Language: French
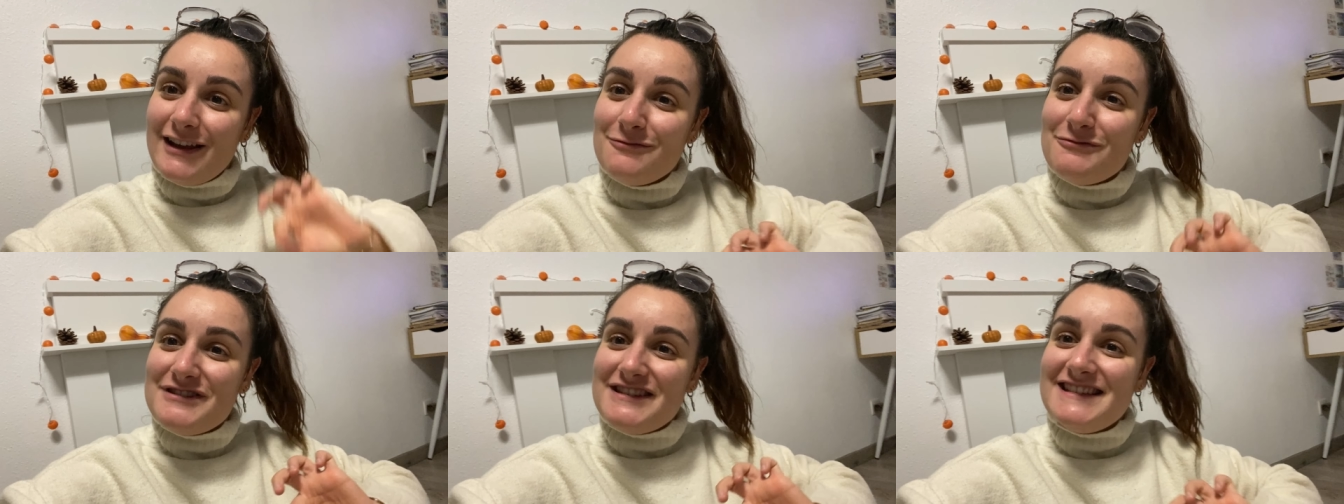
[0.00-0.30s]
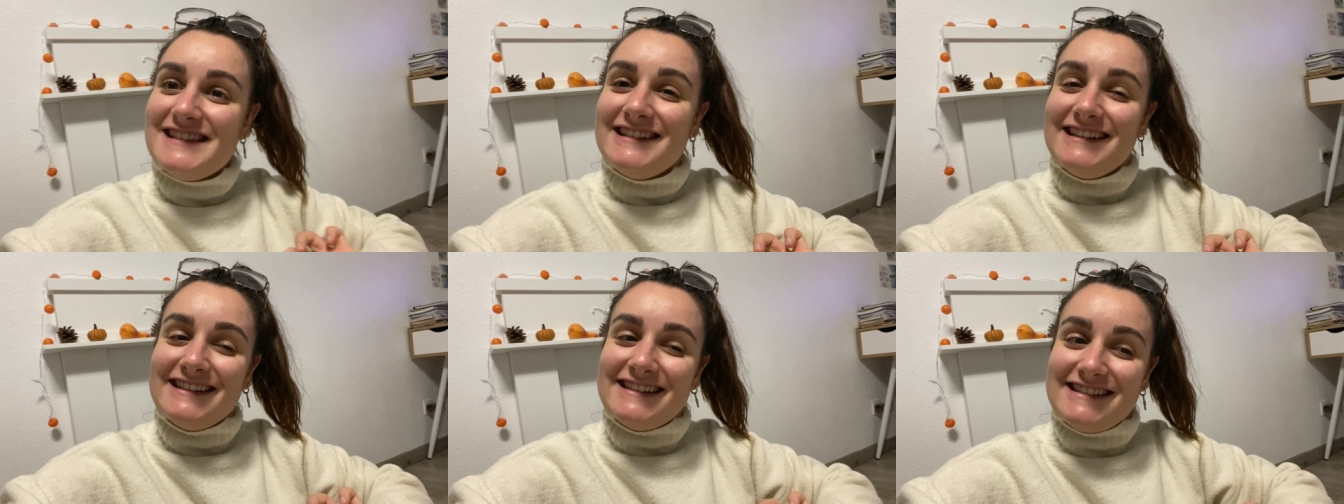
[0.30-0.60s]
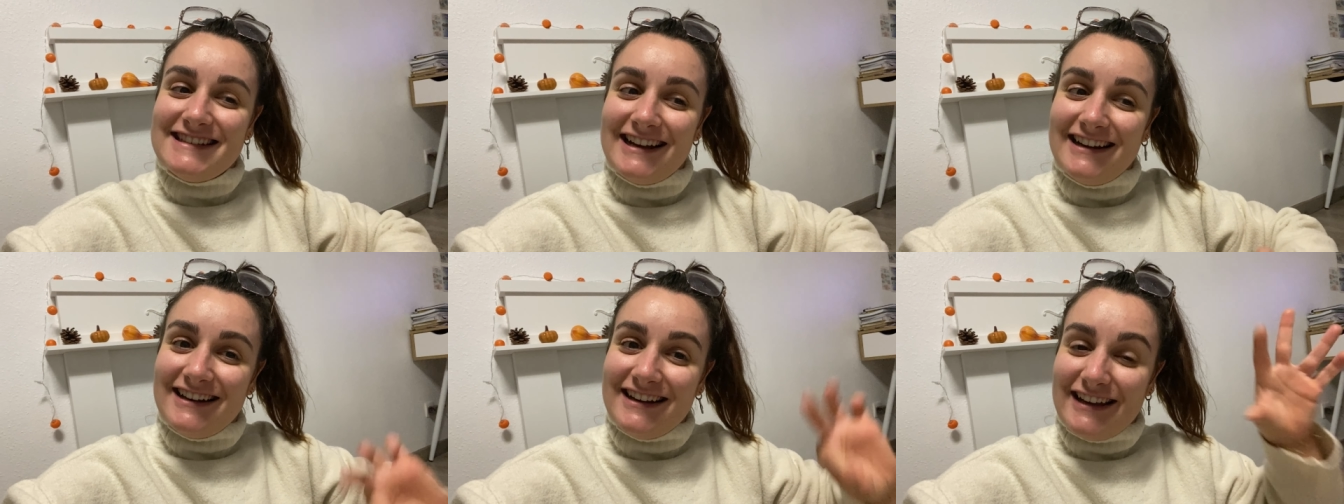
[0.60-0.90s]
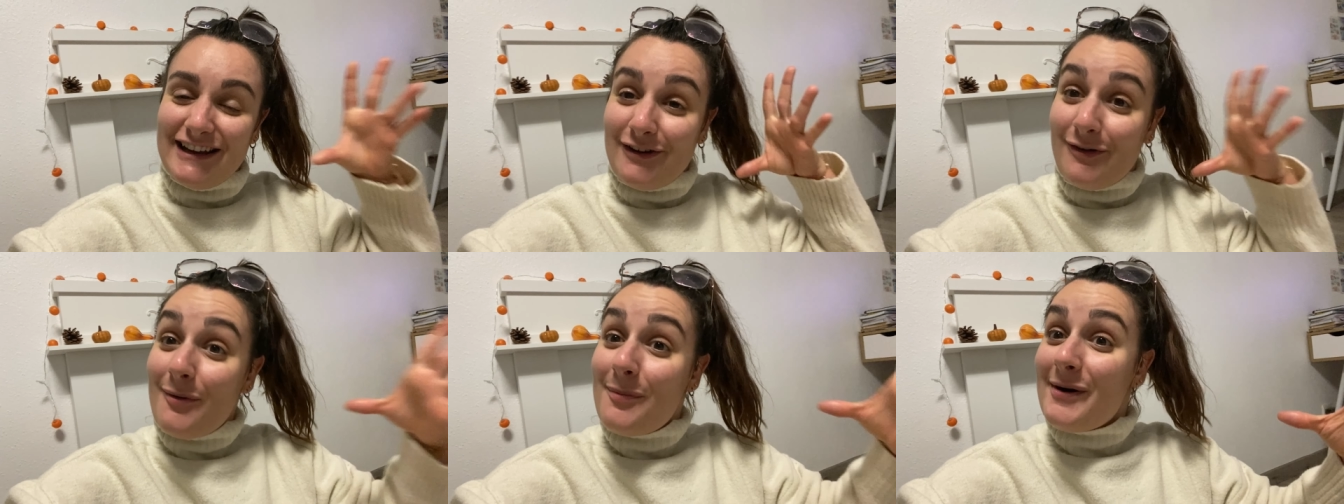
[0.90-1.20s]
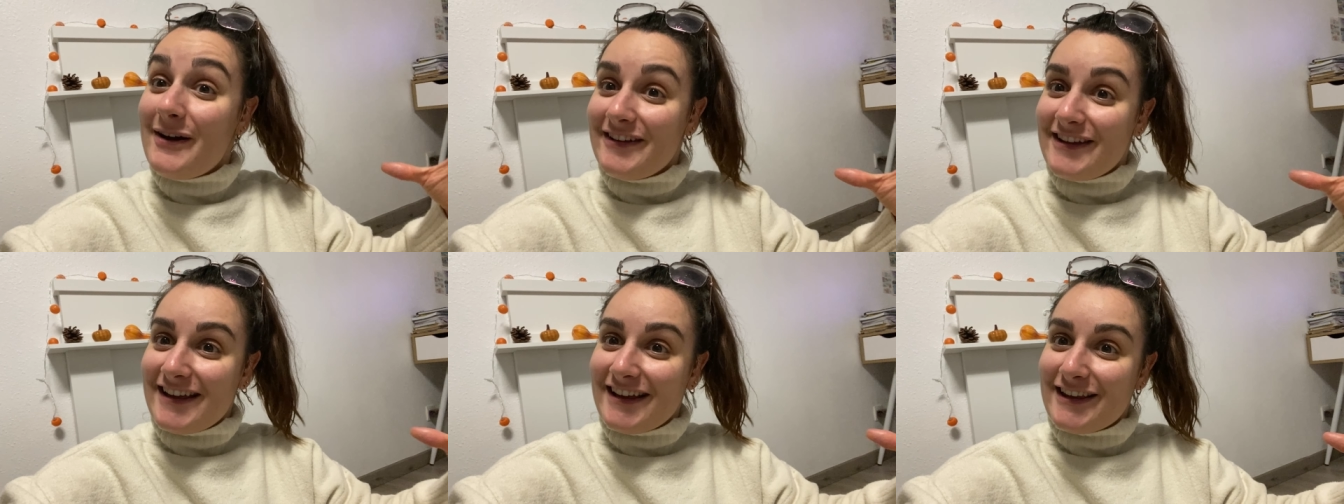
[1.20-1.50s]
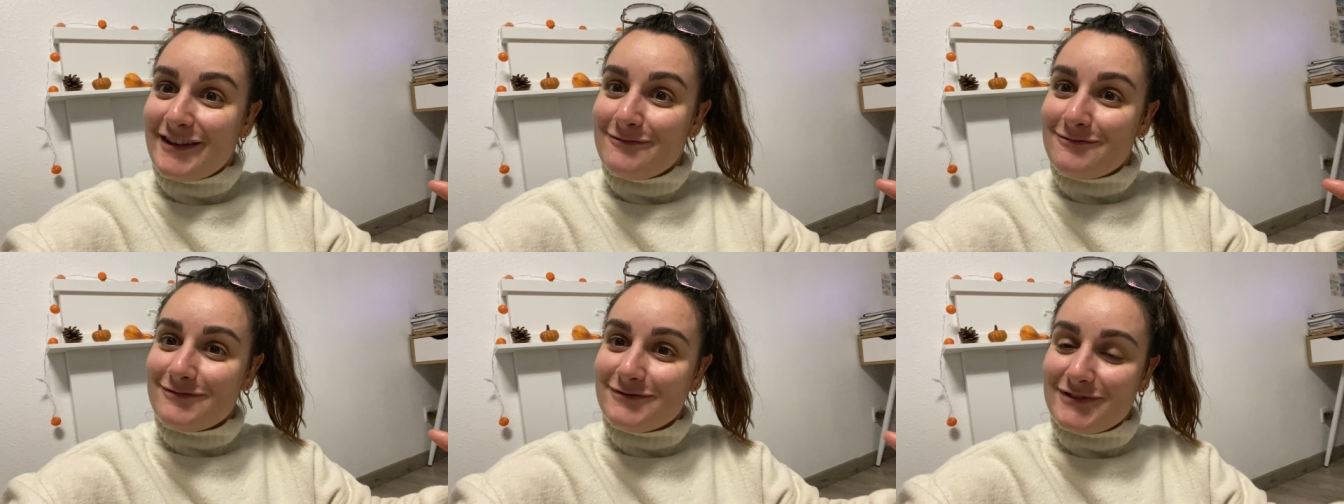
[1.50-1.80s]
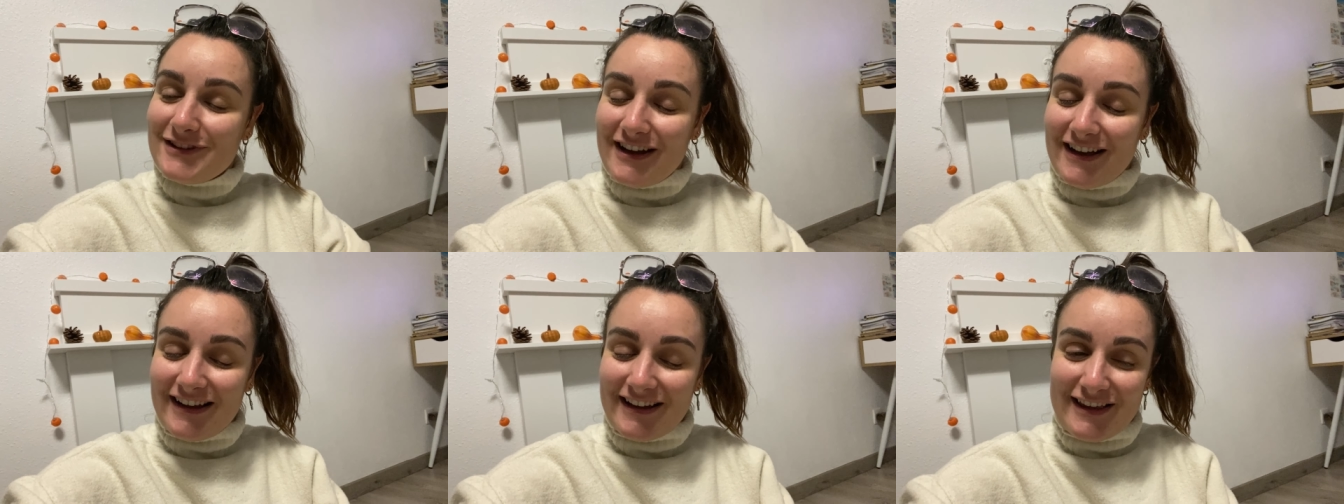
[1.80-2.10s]
et mes initiales et comprendra
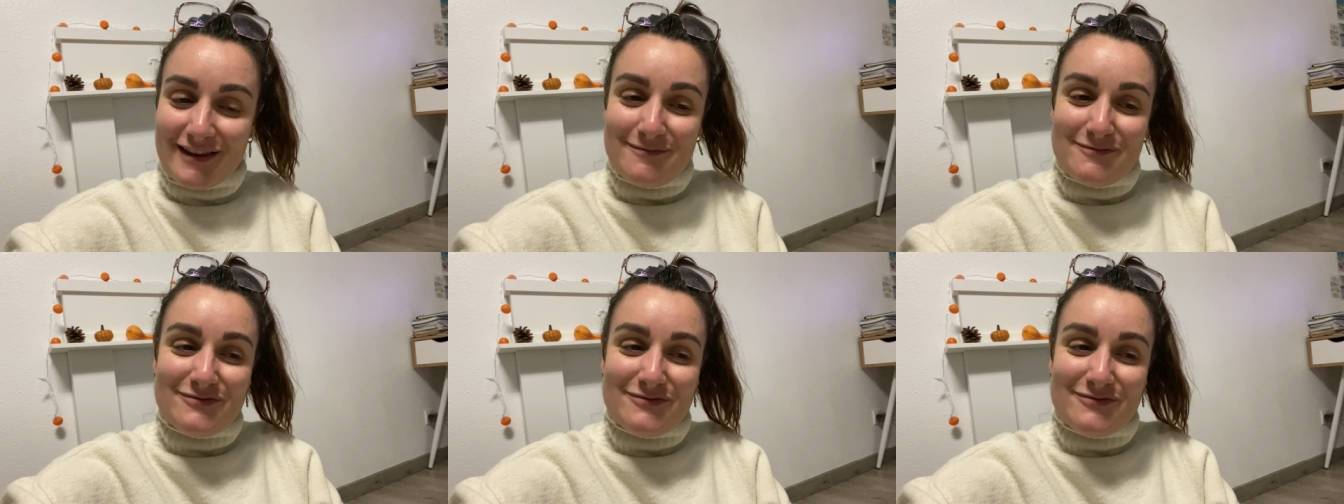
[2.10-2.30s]
qui,